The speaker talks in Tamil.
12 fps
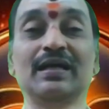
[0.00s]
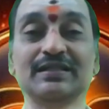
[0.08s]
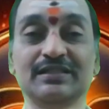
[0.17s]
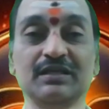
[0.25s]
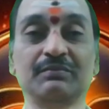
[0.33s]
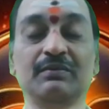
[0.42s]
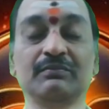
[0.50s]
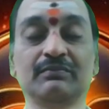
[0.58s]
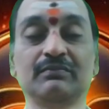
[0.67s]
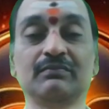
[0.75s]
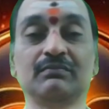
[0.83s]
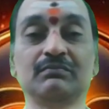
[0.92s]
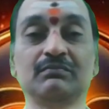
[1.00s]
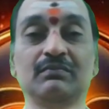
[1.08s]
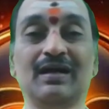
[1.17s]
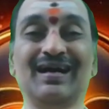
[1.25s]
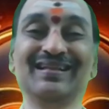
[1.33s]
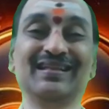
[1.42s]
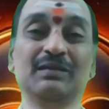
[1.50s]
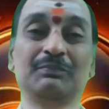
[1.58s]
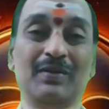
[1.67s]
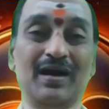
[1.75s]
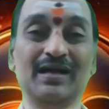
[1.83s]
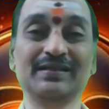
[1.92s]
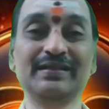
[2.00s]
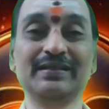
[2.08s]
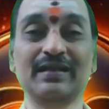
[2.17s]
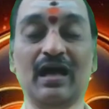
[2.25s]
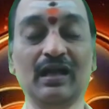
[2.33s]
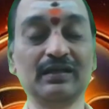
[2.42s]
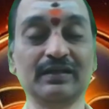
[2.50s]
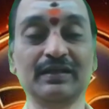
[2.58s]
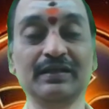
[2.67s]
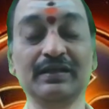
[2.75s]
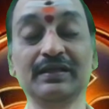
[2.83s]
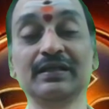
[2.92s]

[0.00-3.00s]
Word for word: அஷ்டமம் அதில் பாதி நான்கு